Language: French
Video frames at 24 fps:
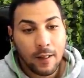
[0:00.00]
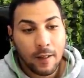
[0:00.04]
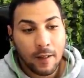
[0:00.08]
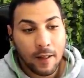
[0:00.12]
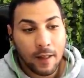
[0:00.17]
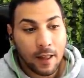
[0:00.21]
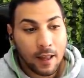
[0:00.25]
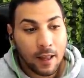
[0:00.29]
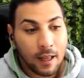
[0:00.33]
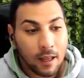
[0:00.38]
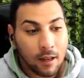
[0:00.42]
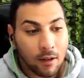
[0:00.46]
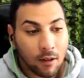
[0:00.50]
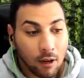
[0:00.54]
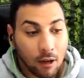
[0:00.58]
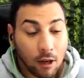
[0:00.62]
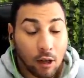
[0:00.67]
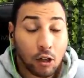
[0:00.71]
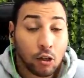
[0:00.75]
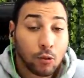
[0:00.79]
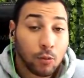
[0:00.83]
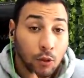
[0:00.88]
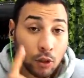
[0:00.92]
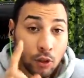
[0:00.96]
Et voilà,
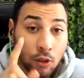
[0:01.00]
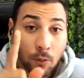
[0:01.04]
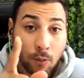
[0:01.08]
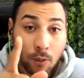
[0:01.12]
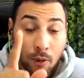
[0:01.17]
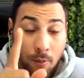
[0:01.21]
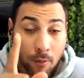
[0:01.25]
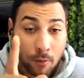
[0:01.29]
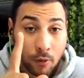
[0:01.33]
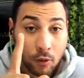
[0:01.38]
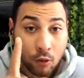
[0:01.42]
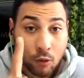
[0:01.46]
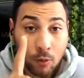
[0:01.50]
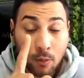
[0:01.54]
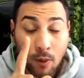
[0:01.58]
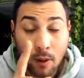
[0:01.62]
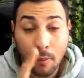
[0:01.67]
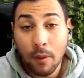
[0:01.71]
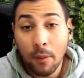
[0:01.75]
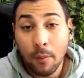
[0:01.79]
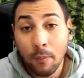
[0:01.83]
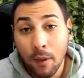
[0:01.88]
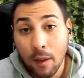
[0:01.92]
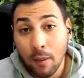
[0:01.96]
je, parle, je parle
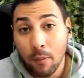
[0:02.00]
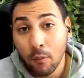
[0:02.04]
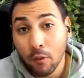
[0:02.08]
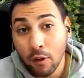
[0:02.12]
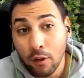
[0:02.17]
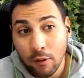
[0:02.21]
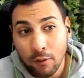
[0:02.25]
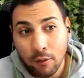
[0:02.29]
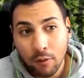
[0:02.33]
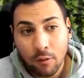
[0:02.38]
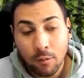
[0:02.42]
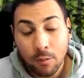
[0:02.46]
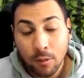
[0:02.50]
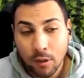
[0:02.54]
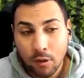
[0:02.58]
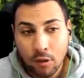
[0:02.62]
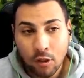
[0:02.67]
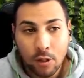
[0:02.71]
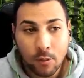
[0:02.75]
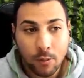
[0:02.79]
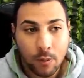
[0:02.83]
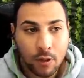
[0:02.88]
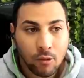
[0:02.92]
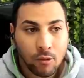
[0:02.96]
même pas de mon niveau parce que
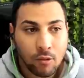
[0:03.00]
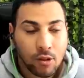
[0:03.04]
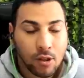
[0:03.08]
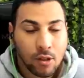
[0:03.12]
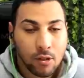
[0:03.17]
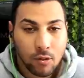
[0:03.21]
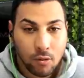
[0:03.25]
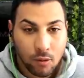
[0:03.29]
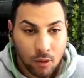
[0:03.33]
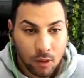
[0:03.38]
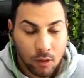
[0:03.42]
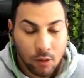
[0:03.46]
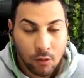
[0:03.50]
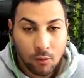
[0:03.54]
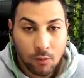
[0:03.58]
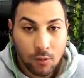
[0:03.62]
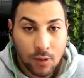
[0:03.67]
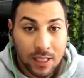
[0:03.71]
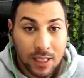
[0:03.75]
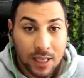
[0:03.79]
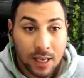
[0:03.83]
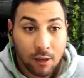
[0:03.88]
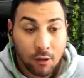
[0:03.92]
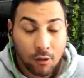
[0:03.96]
j'ai pas touché une souris depuis
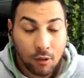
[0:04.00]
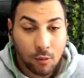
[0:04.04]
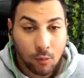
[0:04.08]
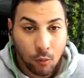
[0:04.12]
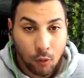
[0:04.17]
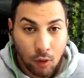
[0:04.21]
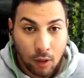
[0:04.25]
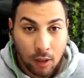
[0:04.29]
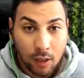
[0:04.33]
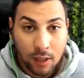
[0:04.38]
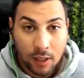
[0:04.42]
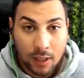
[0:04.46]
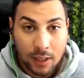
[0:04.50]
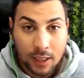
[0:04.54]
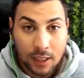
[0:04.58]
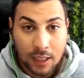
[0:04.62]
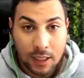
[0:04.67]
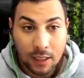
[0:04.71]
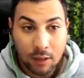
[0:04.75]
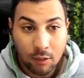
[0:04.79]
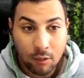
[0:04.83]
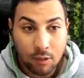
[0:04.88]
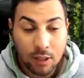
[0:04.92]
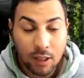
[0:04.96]
quelques mois et
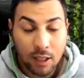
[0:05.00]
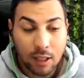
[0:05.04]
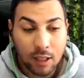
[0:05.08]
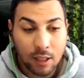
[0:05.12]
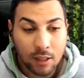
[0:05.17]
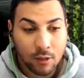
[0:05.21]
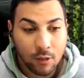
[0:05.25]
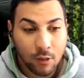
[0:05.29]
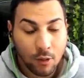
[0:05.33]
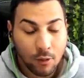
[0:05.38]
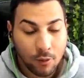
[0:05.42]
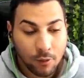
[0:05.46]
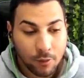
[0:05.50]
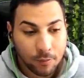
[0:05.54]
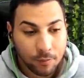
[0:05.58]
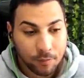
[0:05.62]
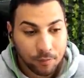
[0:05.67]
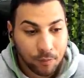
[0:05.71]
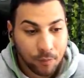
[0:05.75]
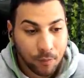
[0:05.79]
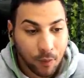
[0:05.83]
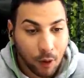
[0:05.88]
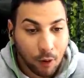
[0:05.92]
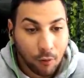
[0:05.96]
c'est une catastrophe.
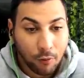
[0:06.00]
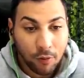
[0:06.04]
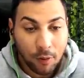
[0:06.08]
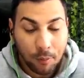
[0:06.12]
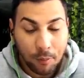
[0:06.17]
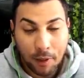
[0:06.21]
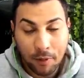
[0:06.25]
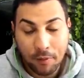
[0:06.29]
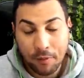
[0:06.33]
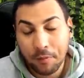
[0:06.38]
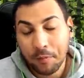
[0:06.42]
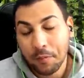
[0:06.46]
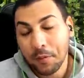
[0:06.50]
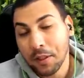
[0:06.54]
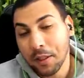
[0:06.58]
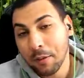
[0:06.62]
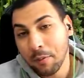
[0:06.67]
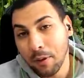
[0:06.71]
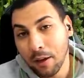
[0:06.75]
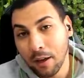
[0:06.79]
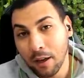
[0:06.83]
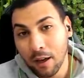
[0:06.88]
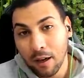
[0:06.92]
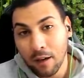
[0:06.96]
Enfin bref, c'est
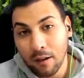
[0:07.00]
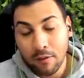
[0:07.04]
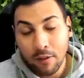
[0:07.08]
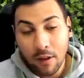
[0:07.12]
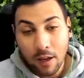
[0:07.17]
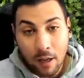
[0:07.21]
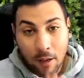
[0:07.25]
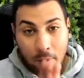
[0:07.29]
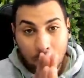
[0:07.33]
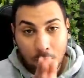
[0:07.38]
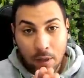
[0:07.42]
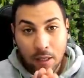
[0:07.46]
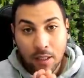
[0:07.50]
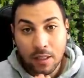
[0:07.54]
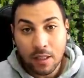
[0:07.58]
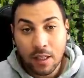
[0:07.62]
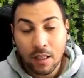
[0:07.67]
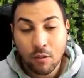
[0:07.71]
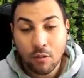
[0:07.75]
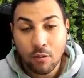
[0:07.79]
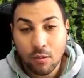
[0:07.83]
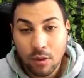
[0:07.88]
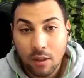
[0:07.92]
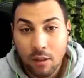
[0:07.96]
pas grave. Merci à
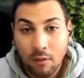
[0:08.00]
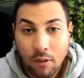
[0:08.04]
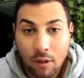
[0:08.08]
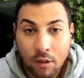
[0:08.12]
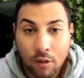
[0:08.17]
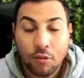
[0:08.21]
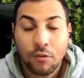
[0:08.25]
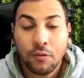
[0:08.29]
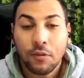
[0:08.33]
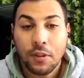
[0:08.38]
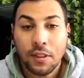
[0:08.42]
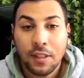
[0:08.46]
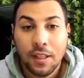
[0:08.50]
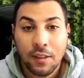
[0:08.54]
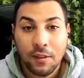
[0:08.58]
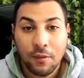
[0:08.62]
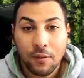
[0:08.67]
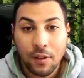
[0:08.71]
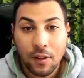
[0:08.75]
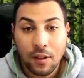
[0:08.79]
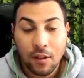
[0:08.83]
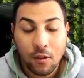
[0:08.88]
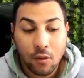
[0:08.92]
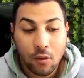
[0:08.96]
tous d'avoir suivi cette
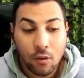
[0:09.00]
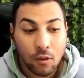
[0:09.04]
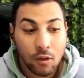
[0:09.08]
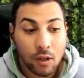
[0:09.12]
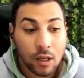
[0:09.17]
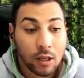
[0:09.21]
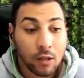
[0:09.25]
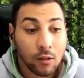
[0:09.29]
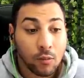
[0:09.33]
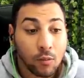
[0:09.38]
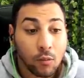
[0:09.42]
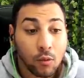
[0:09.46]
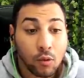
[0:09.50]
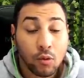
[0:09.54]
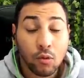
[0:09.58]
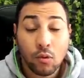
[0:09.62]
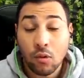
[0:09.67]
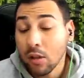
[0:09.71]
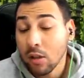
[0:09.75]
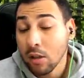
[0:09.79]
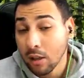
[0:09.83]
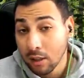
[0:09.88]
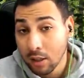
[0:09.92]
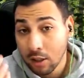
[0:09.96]
vidéo et de me
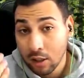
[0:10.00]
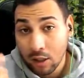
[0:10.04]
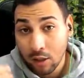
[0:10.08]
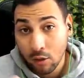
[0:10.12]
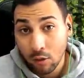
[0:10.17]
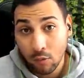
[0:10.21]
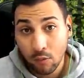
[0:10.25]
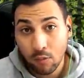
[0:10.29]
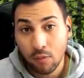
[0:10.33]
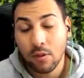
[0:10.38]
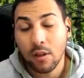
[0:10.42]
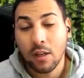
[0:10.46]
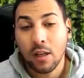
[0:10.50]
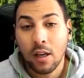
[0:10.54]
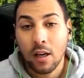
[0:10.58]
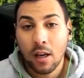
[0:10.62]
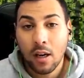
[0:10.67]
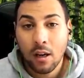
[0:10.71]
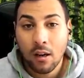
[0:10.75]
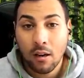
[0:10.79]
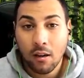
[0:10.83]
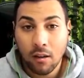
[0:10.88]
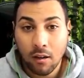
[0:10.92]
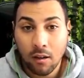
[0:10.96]
soutenir déjà depuis
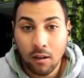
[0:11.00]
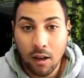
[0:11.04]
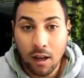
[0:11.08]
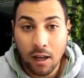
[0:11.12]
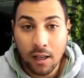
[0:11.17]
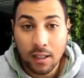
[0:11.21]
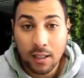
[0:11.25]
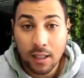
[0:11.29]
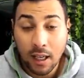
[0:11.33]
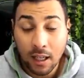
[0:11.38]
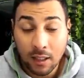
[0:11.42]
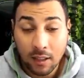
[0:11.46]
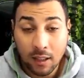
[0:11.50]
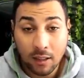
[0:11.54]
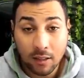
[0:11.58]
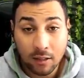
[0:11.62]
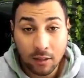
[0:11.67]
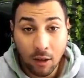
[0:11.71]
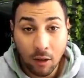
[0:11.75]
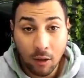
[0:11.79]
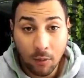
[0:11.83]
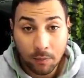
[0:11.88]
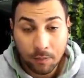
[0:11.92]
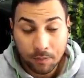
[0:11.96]
un certain
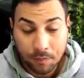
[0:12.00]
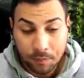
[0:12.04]
temps